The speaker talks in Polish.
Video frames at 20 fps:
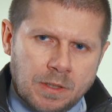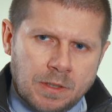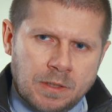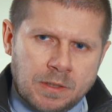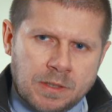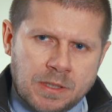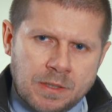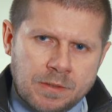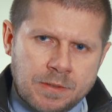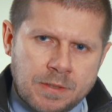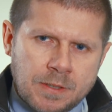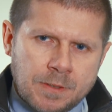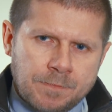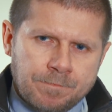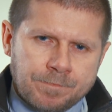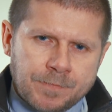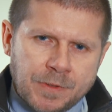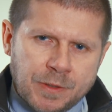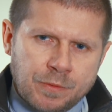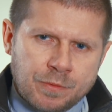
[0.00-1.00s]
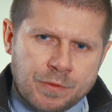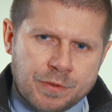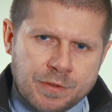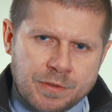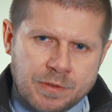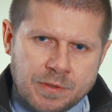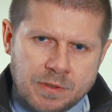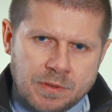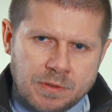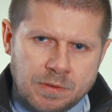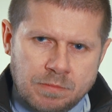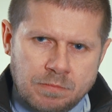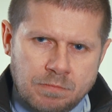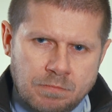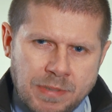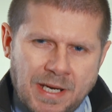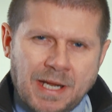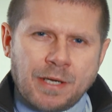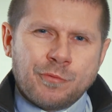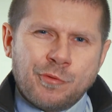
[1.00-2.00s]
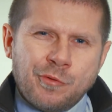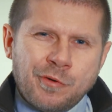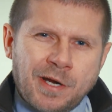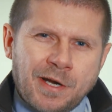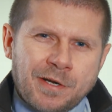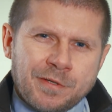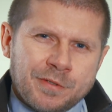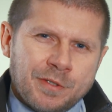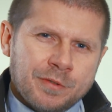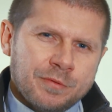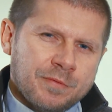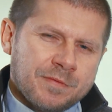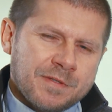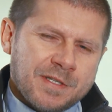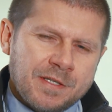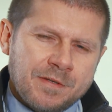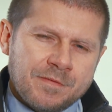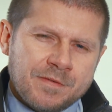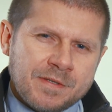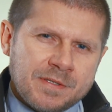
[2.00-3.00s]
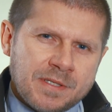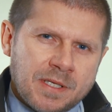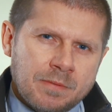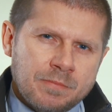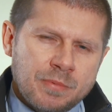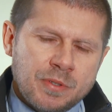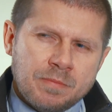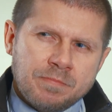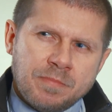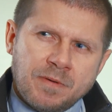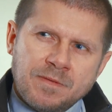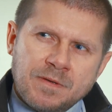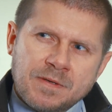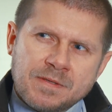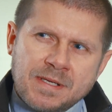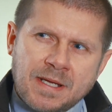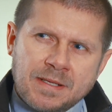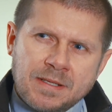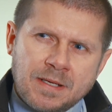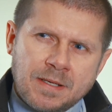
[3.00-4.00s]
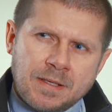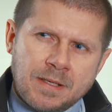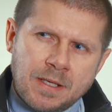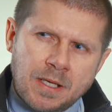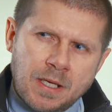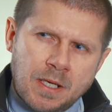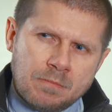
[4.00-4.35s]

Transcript: I kiedy już brakło kartonów, kiedy wszystkie były powiązane,